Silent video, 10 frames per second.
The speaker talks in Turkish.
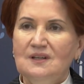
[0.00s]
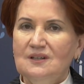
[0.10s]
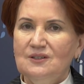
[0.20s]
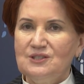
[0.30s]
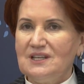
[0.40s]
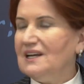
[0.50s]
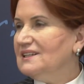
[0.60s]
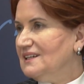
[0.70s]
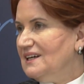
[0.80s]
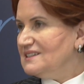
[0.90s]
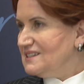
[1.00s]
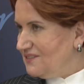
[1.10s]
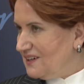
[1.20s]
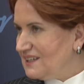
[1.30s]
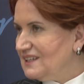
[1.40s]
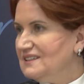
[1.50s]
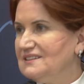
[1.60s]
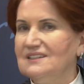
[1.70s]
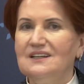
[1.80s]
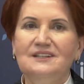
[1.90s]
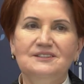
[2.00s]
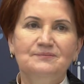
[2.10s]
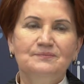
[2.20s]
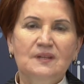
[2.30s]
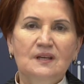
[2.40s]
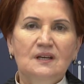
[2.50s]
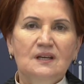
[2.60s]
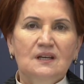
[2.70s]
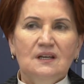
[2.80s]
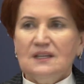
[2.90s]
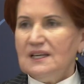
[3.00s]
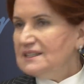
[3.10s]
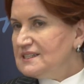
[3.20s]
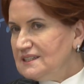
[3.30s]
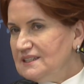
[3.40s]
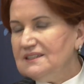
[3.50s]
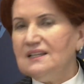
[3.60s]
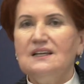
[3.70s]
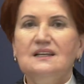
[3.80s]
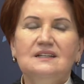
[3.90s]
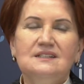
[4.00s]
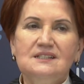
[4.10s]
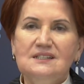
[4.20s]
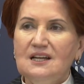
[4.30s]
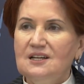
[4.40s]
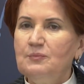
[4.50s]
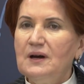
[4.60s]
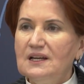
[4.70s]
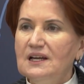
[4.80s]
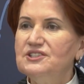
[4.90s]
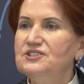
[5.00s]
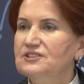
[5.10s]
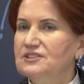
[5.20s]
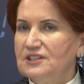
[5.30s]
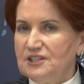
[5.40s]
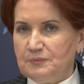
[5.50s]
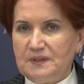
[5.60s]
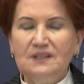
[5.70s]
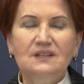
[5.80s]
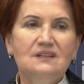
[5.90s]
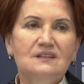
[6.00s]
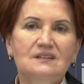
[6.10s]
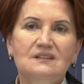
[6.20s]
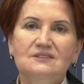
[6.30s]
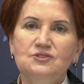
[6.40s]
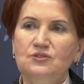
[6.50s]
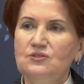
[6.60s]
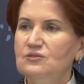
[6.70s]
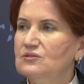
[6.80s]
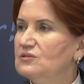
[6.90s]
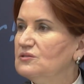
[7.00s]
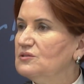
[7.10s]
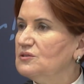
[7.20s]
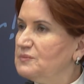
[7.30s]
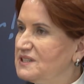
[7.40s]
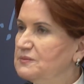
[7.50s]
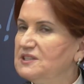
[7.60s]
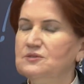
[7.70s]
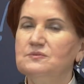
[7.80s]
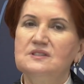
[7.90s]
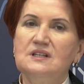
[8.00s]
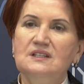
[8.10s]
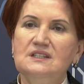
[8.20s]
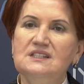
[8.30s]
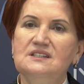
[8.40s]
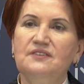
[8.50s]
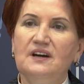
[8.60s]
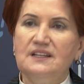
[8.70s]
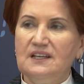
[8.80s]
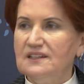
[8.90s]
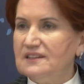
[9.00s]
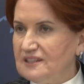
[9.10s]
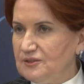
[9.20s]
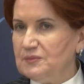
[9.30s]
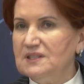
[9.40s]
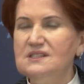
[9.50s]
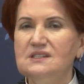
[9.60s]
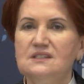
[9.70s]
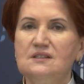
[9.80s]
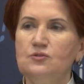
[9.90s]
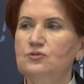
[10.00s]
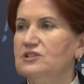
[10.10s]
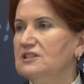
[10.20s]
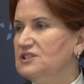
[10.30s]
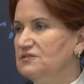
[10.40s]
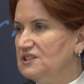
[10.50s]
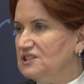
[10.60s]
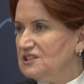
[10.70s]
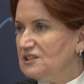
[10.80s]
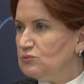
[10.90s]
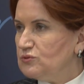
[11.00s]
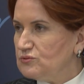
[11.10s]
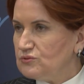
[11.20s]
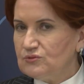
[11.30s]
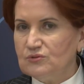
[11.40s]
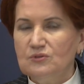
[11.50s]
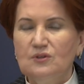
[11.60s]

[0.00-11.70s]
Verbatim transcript: Hoş geldiler, sefa getirdiler. Kendisinin de sizlerle paylaştığı gibi çok e, bizim açımızdan istifade ettiğimiz görüş alışverişinde bulunduk.